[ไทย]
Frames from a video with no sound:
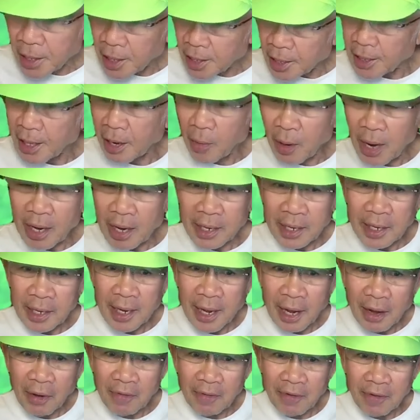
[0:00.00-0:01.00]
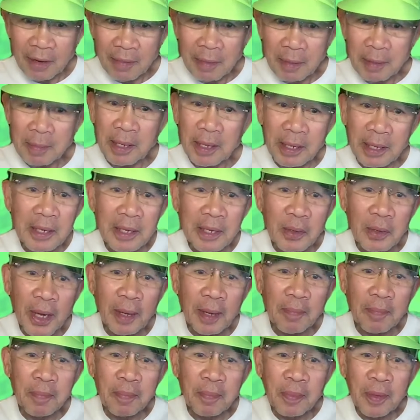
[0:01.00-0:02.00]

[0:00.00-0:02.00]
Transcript: แต่ว่านี่เล่าให้ฟังเป็นเพลินคือว่า